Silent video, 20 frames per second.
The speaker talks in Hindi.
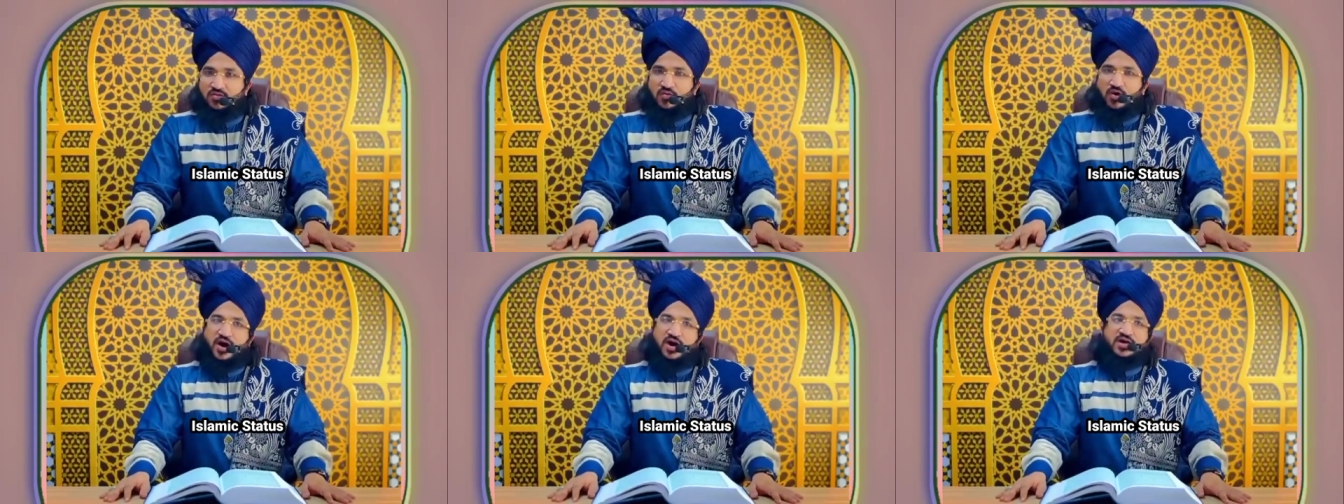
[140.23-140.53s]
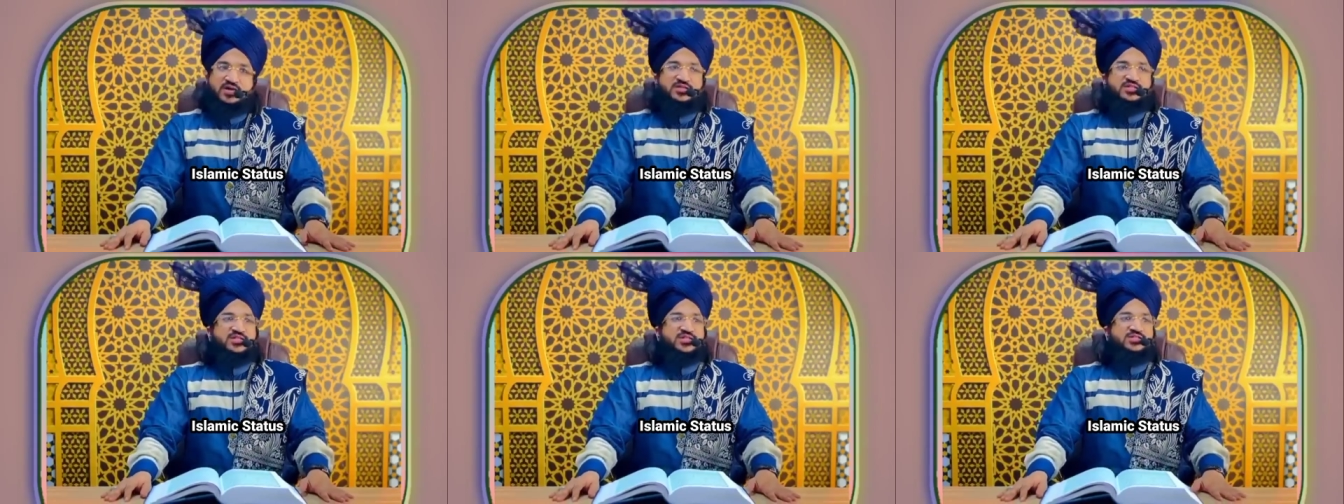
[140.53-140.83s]
वो
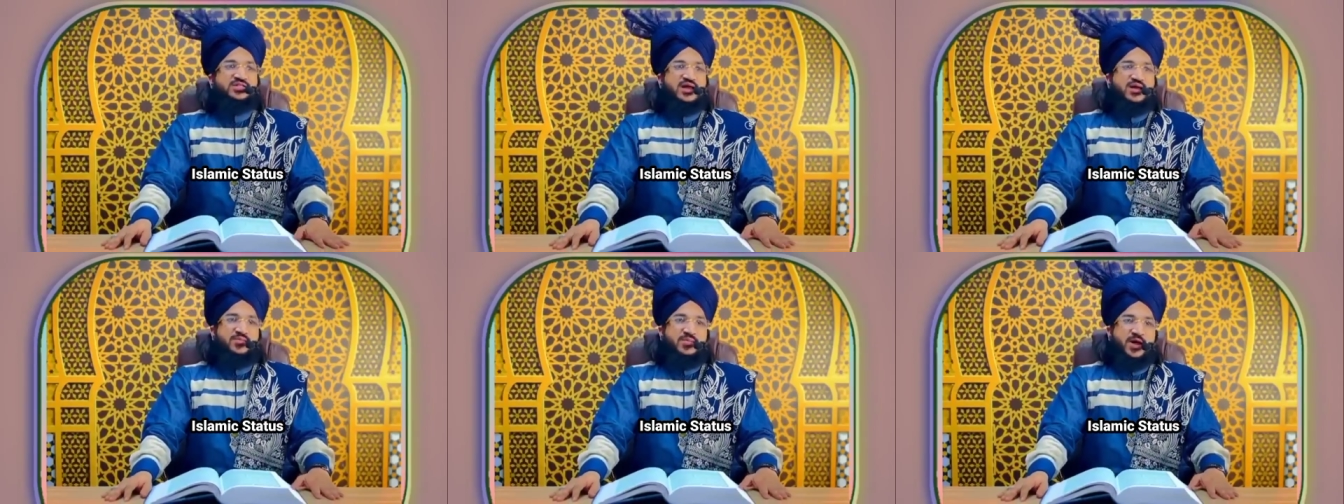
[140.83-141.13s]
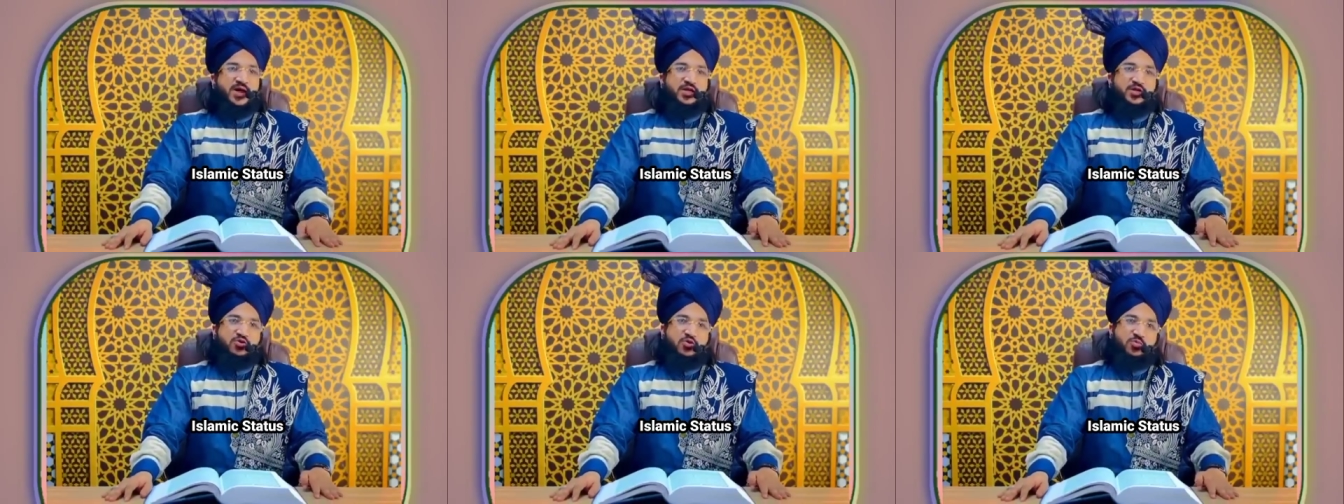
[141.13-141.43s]
हर चीज़ का
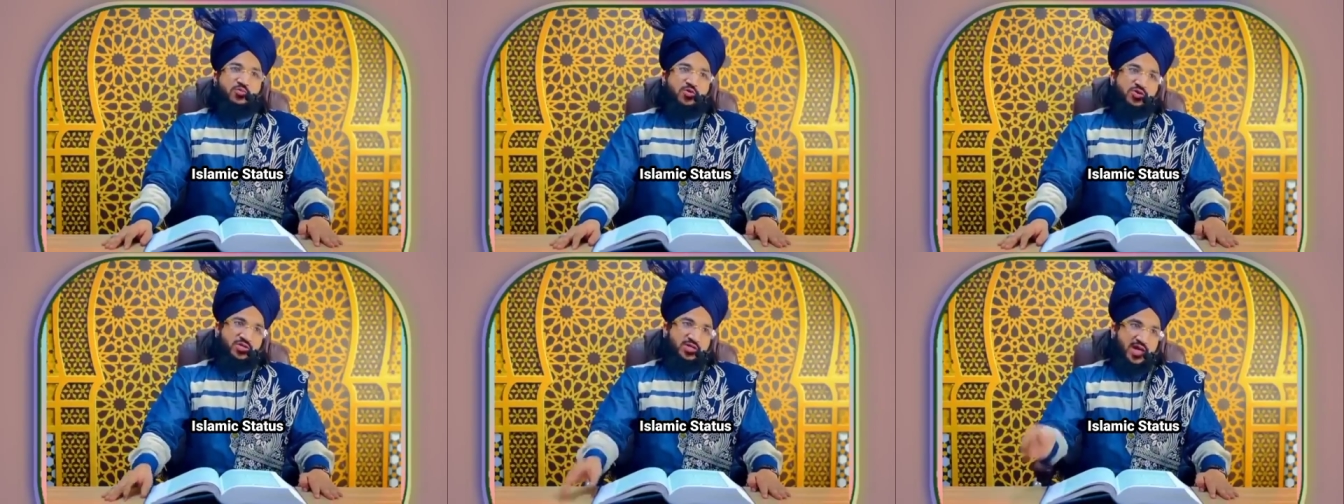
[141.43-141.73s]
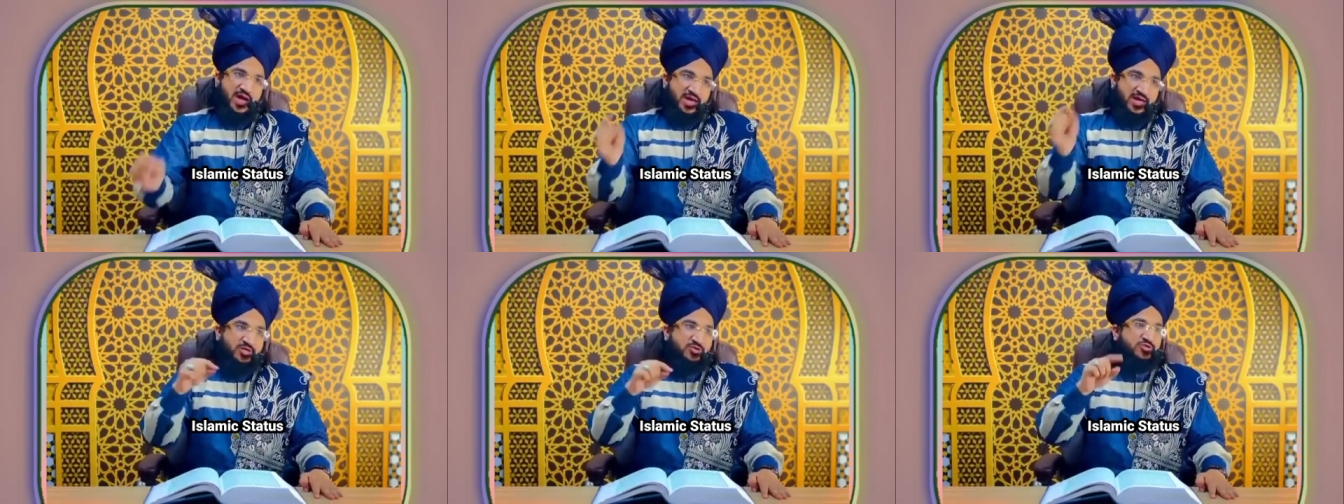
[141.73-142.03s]
मालिक व
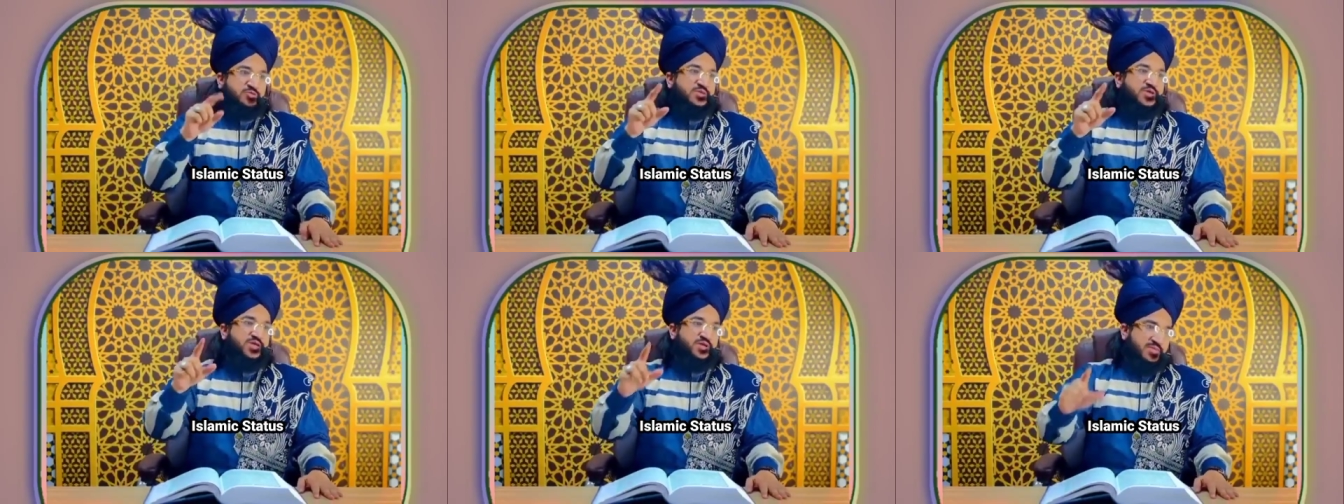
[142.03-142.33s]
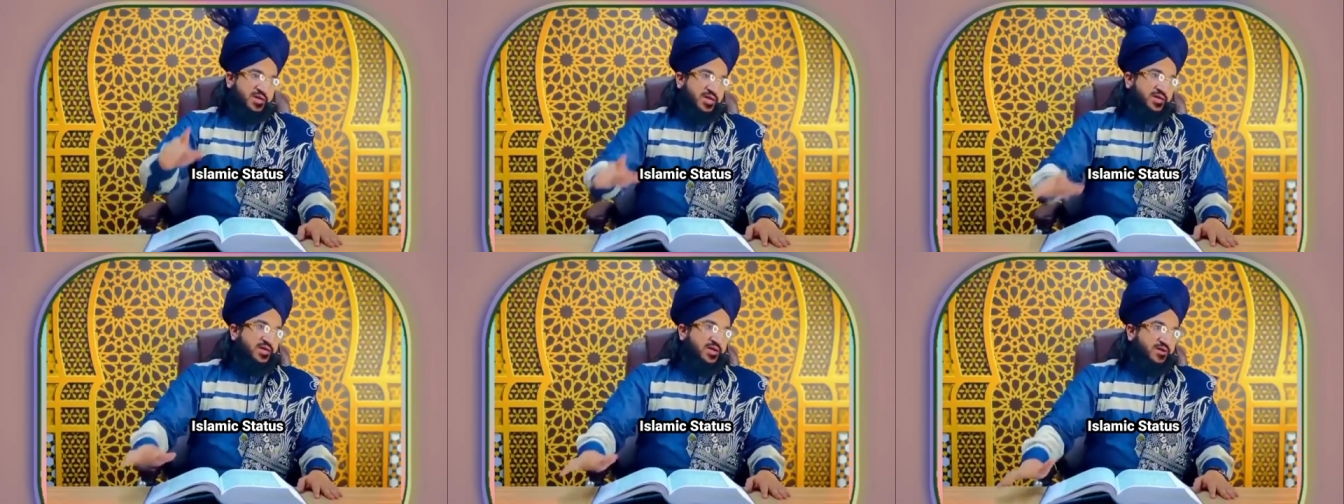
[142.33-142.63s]
मुख्तार है तुम्हें
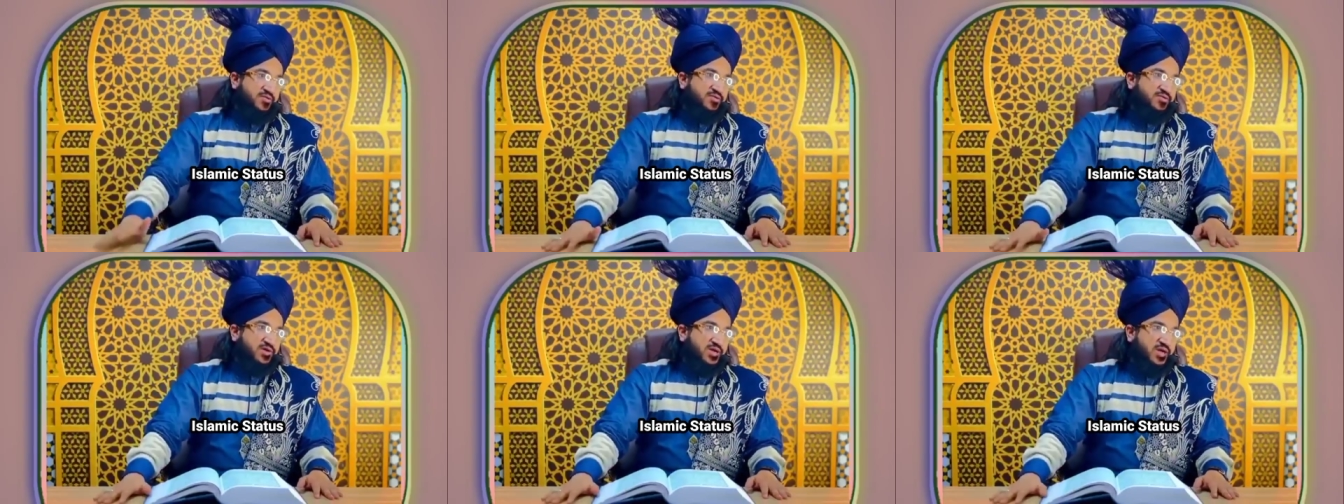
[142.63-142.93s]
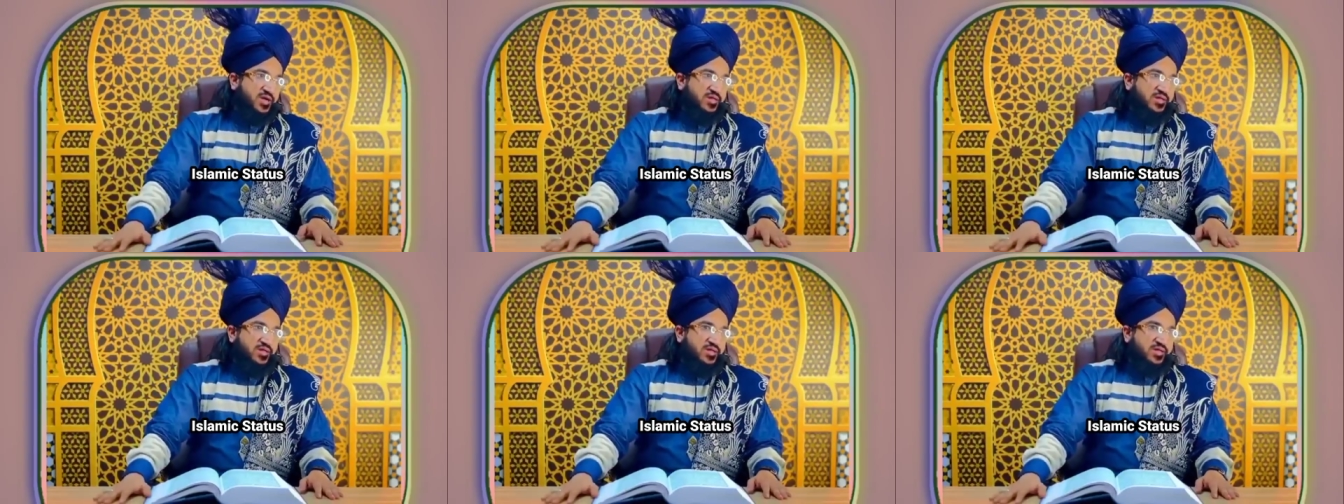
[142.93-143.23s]
यह मानना
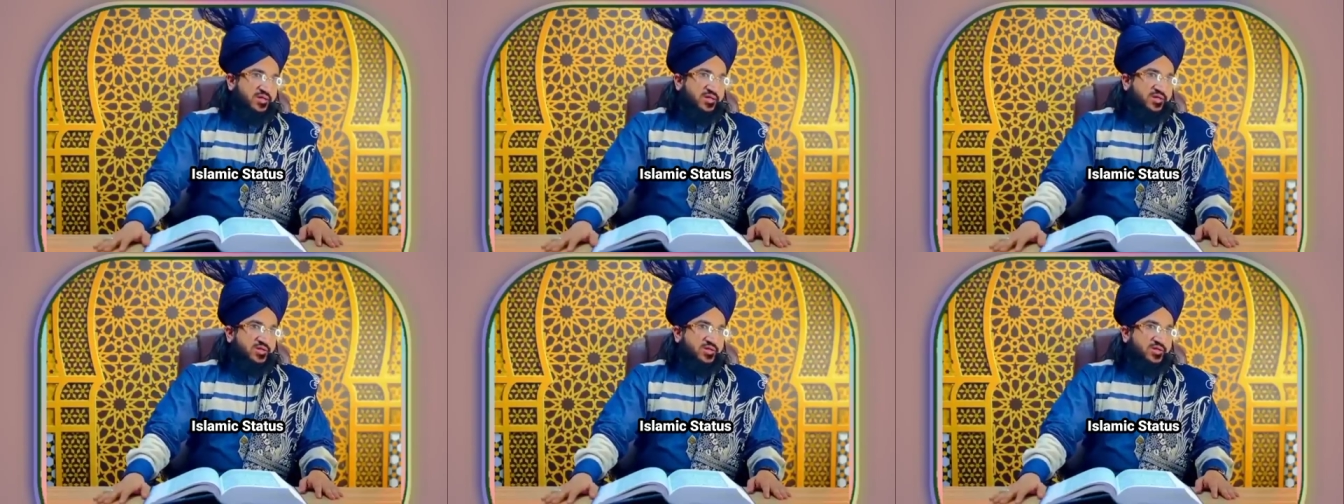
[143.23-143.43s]
होगा